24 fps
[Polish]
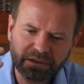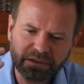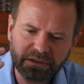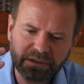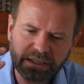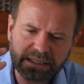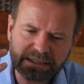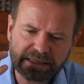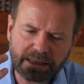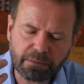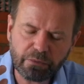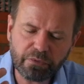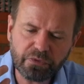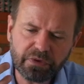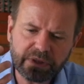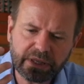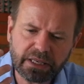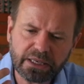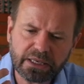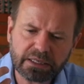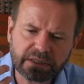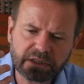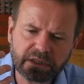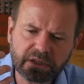niesamowite
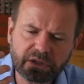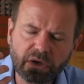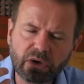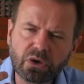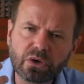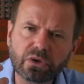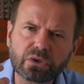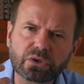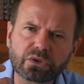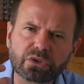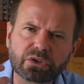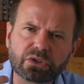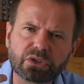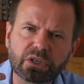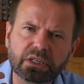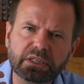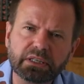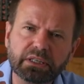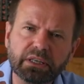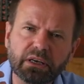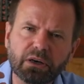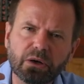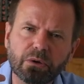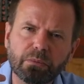jest to, że
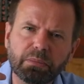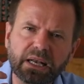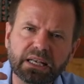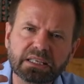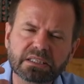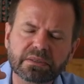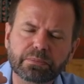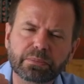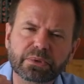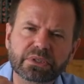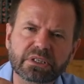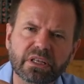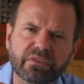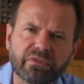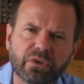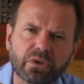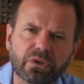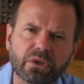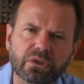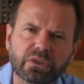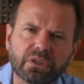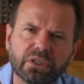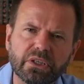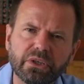te obrazy
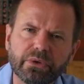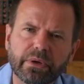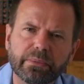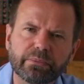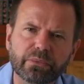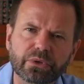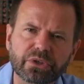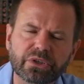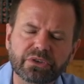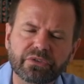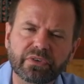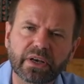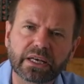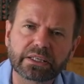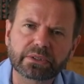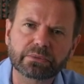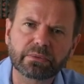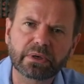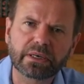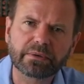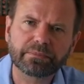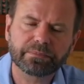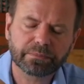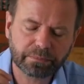postawiono tyłem do
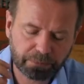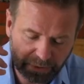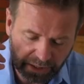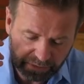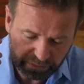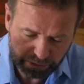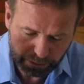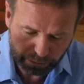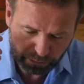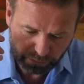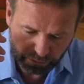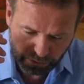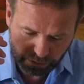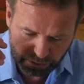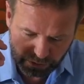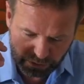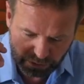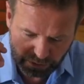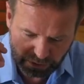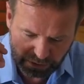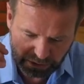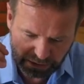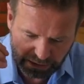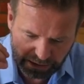światła. Prawdę
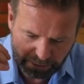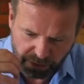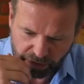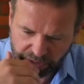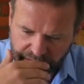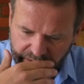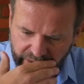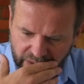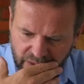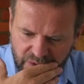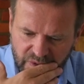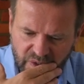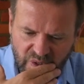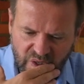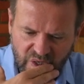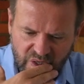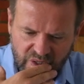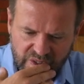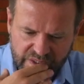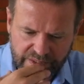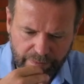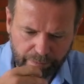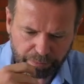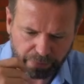mówiąc, nie mogę tego do
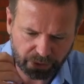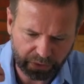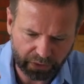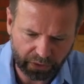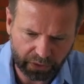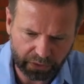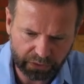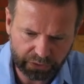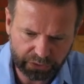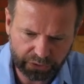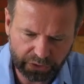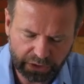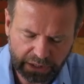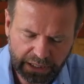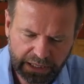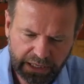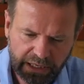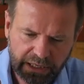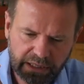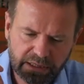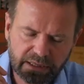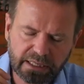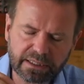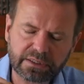końca pojąć,
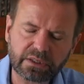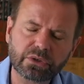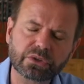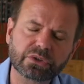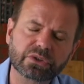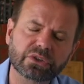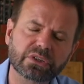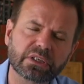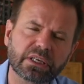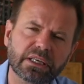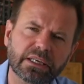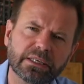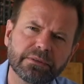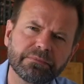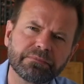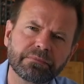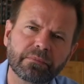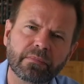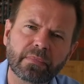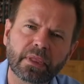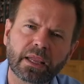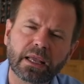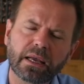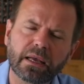dlatego że
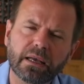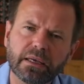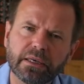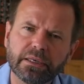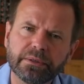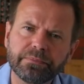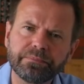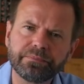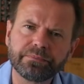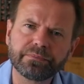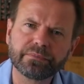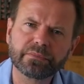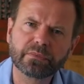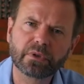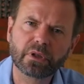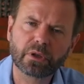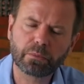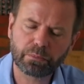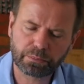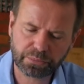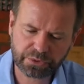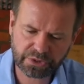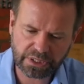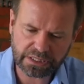
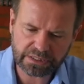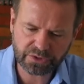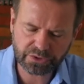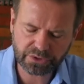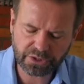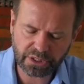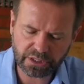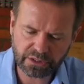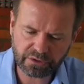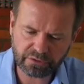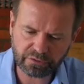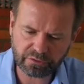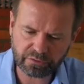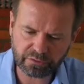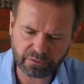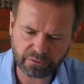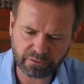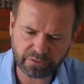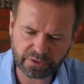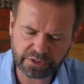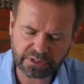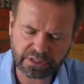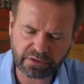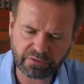przestrzeń
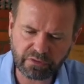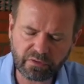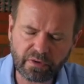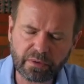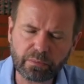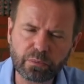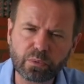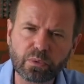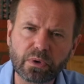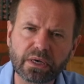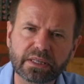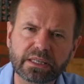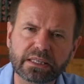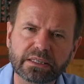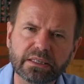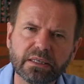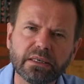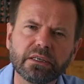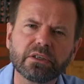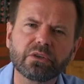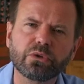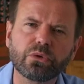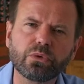wystawowa była na tyle